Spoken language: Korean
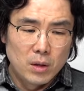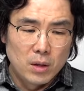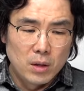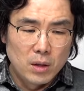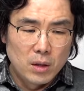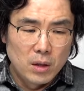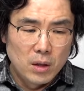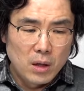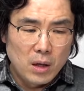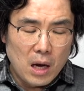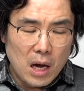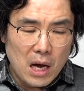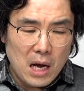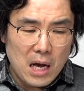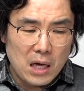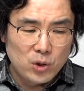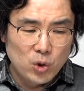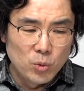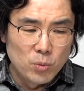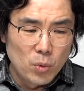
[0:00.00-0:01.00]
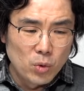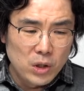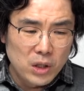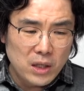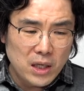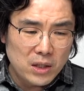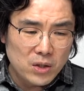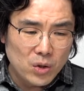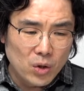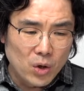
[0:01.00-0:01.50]
아
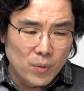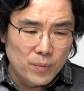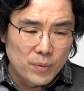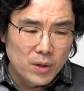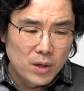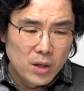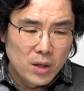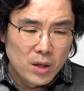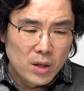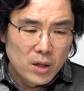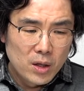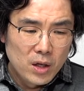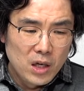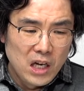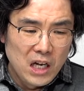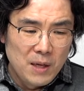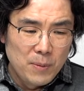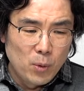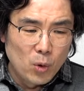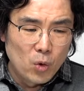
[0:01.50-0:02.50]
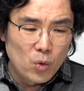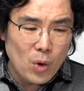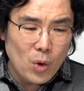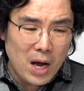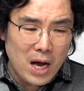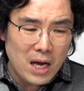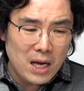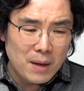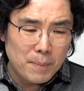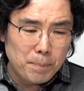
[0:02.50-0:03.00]
송목님께서
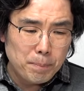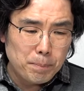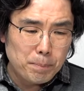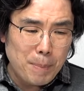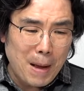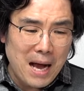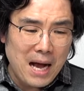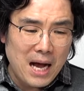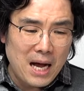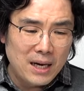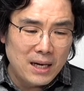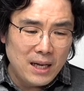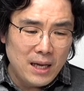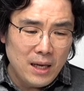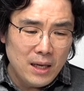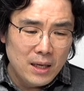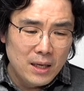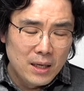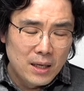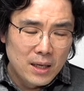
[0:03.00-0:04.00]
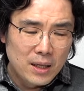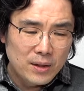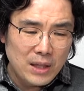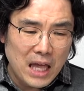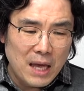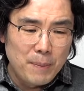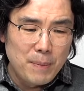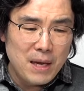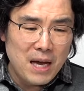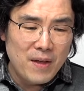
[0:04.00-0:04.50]
일본왕 방안에
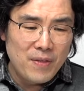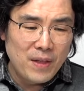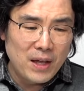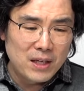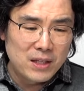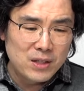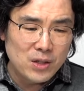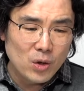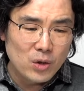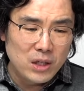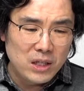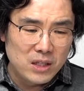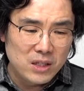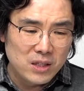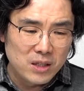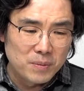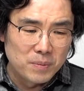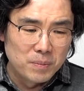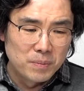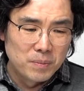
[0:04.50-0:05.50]
대비한다는 설이 있음